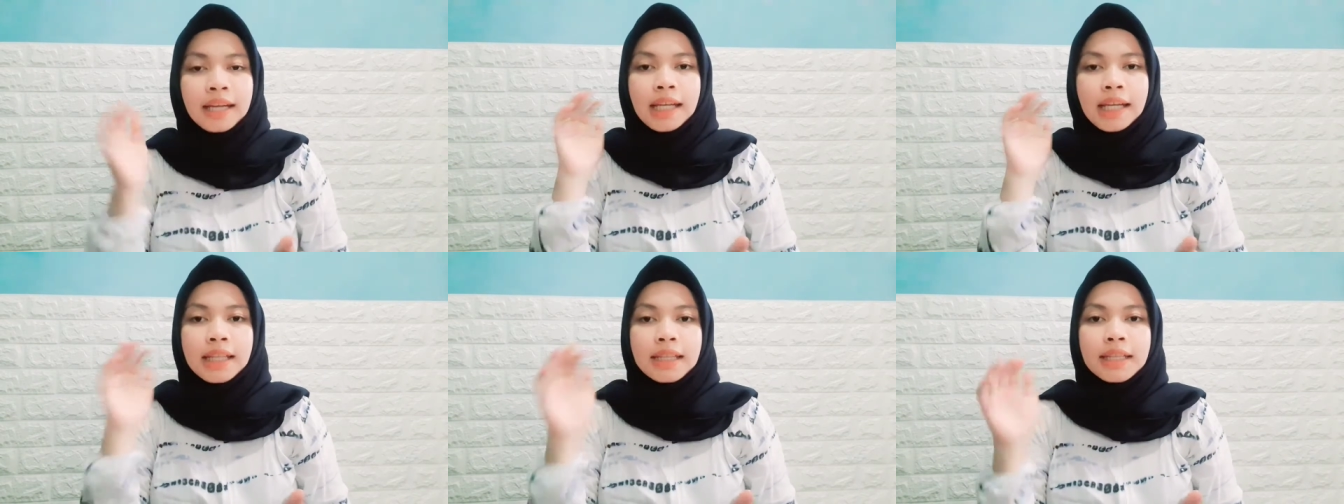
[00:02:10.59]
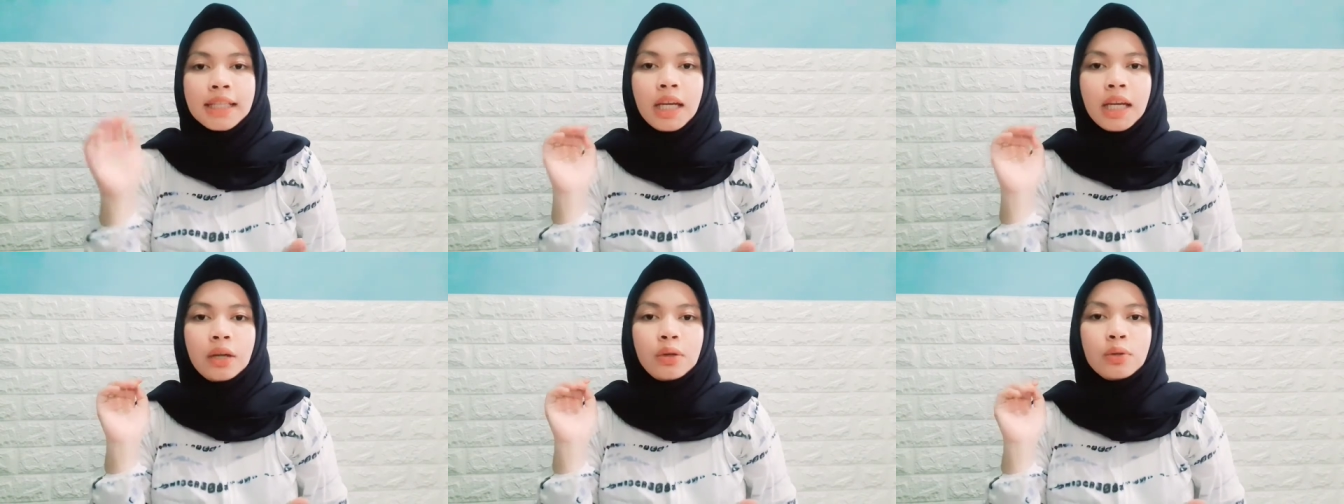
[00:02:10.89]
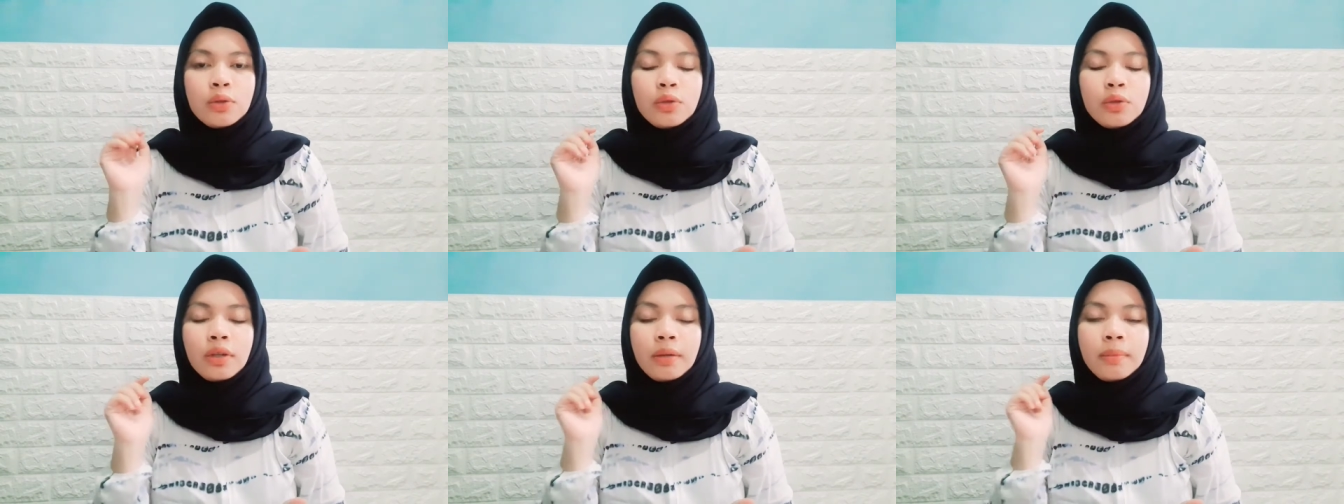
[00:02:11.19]
Nanti
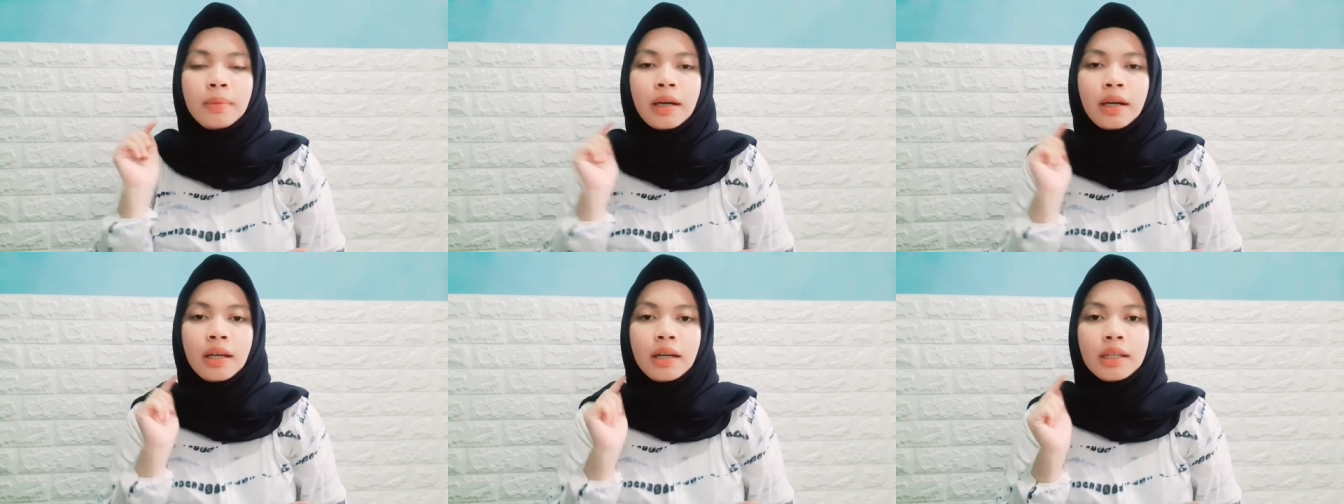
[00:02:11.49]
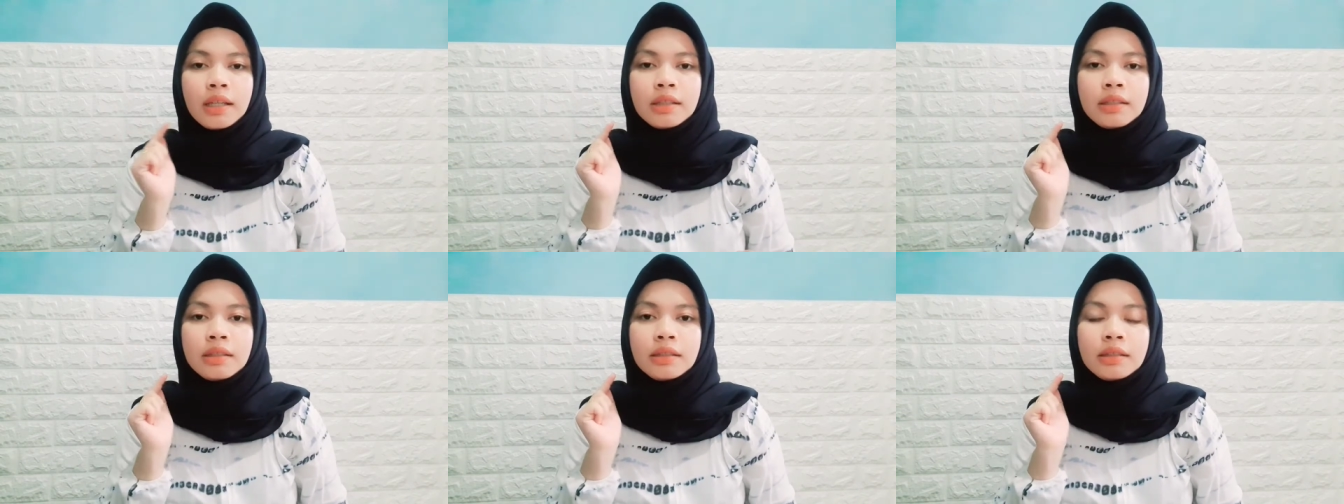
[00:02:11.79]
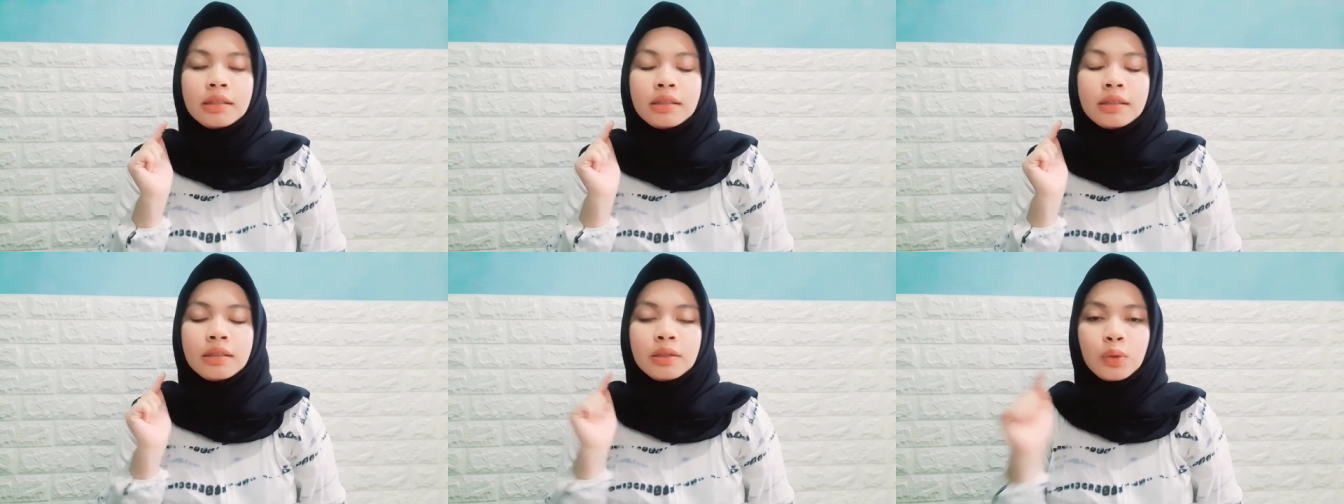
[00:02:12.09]
aku juga
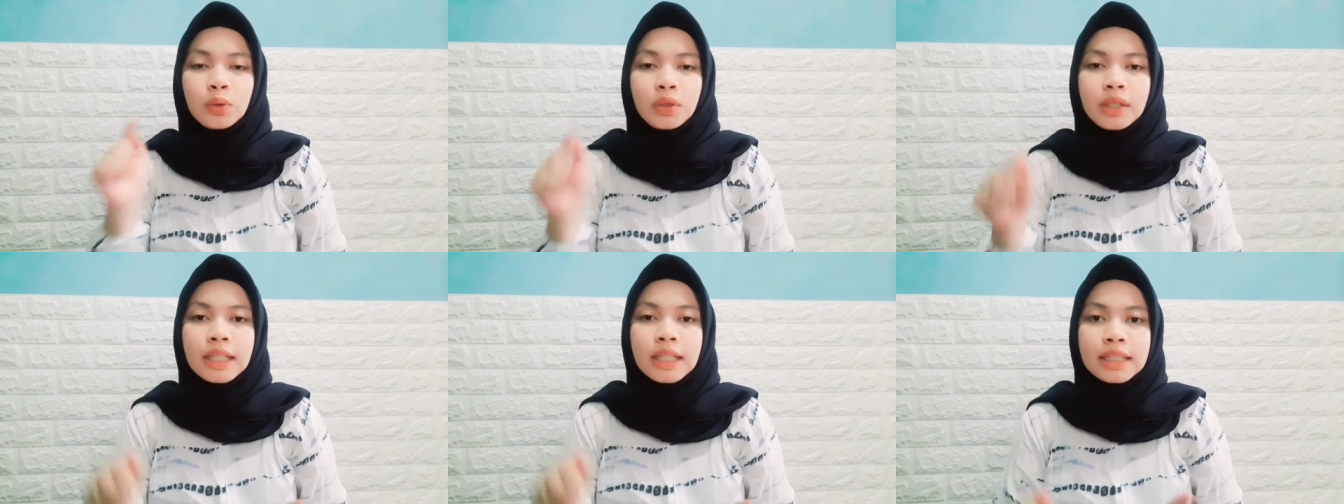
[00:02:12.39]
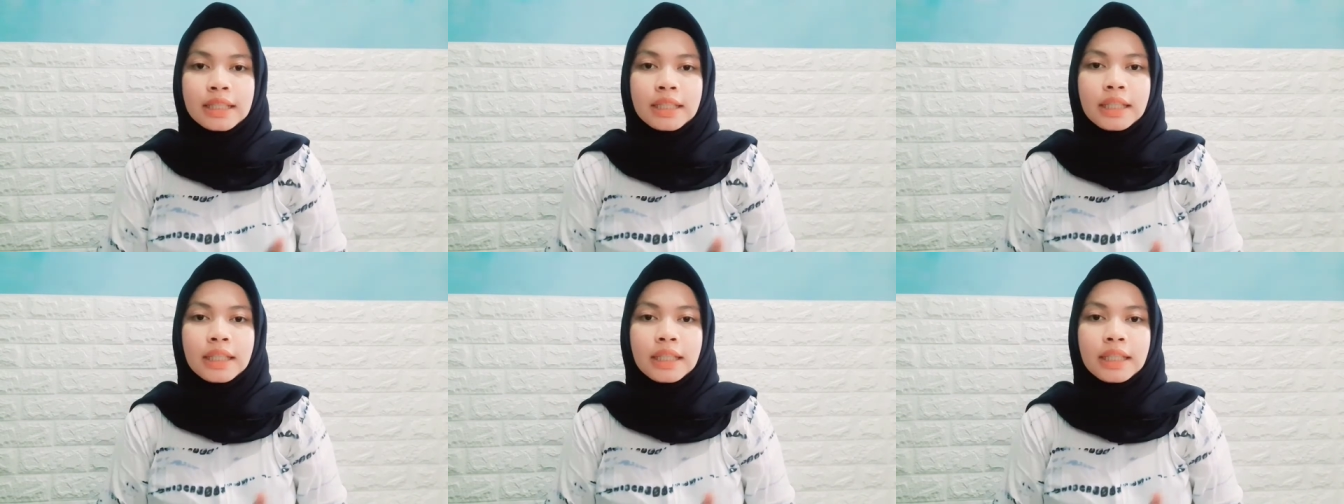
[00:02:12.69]
bakalan tulis